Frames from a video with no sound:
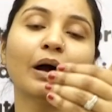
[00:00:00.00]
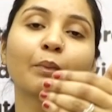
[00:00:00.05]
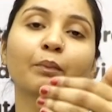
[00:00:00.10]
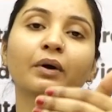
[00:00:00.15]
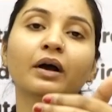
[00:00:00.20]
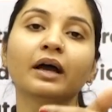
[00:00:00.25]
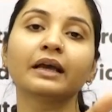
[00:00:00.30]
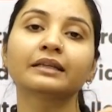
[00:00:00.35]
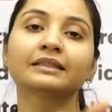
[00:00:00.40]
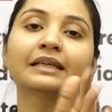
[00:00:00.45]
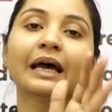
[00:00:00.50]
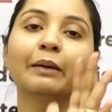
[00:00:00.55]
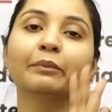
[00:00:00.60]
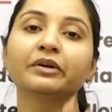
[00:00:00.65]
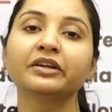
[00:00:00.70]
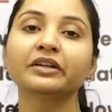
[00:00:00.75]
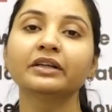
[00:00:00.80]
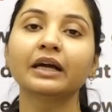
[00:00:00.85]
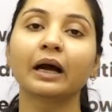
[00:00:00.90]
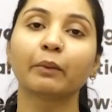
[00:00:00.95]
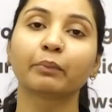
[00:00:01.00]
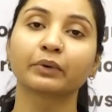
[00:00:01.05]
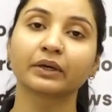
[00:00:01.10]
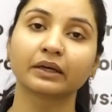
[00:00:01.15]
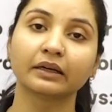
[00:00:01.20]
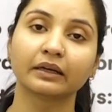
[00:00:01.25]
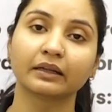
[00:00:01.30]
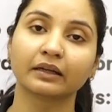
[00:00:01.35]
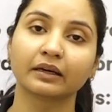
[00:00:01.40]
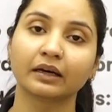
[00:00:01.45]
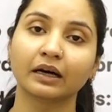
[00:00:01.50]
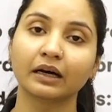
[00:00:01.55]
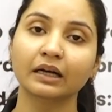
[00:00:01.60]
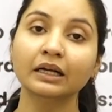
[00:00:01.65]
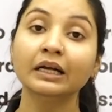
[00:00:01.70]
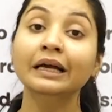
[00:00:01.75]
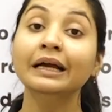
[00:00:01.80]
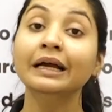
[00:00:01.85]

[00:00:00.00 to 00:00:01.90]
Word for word: आपका एग्जामिनर ही आपकी कर देगा